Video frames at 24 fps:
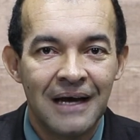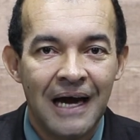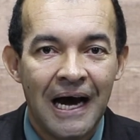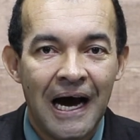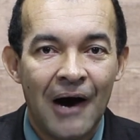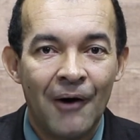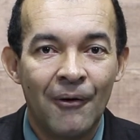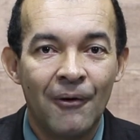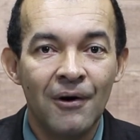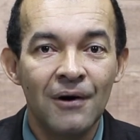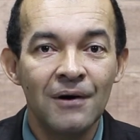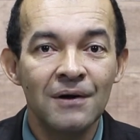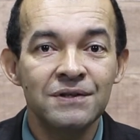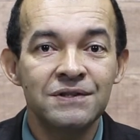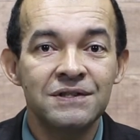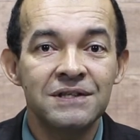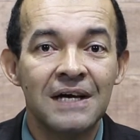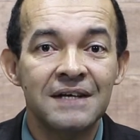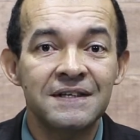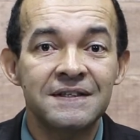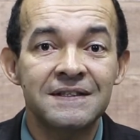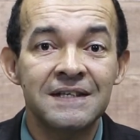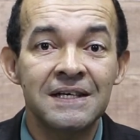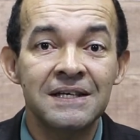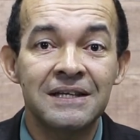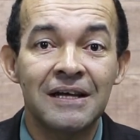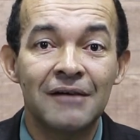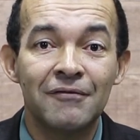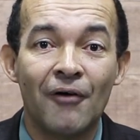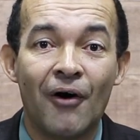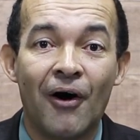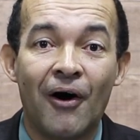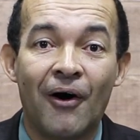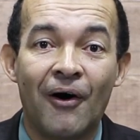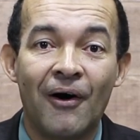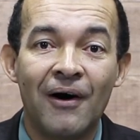aonde a Santa
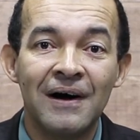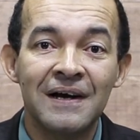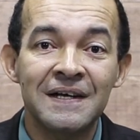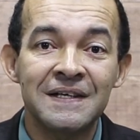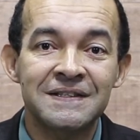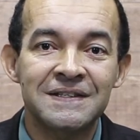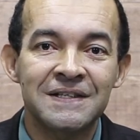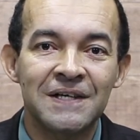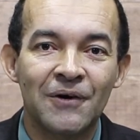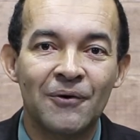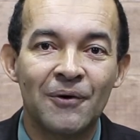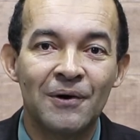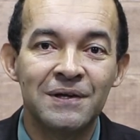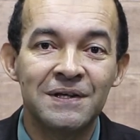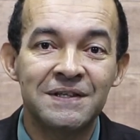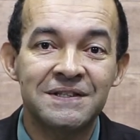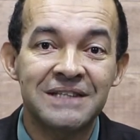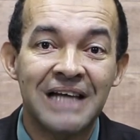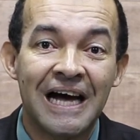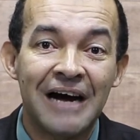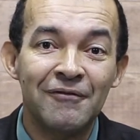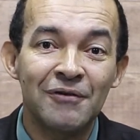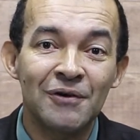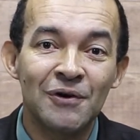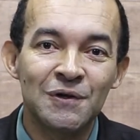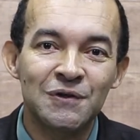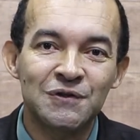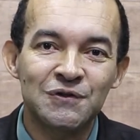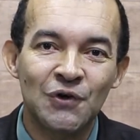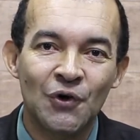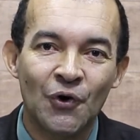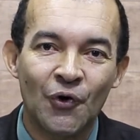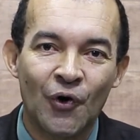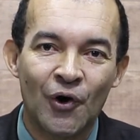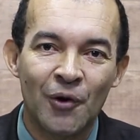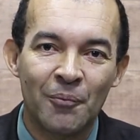Rosa, quando estava no
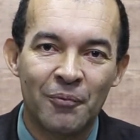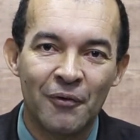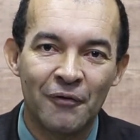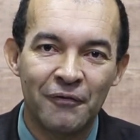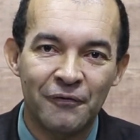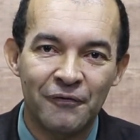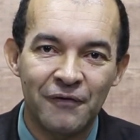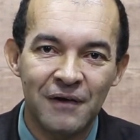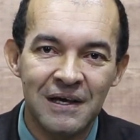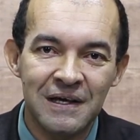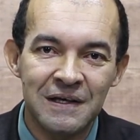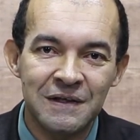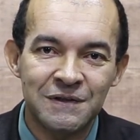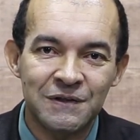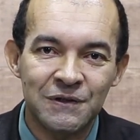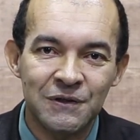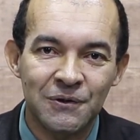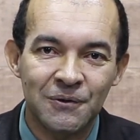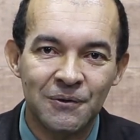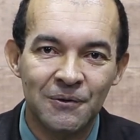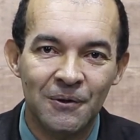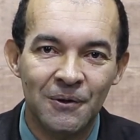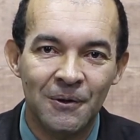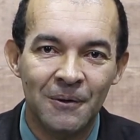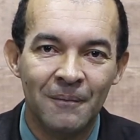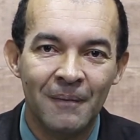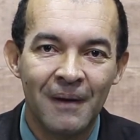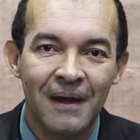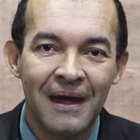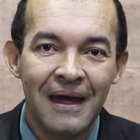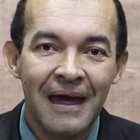seu corpo físico,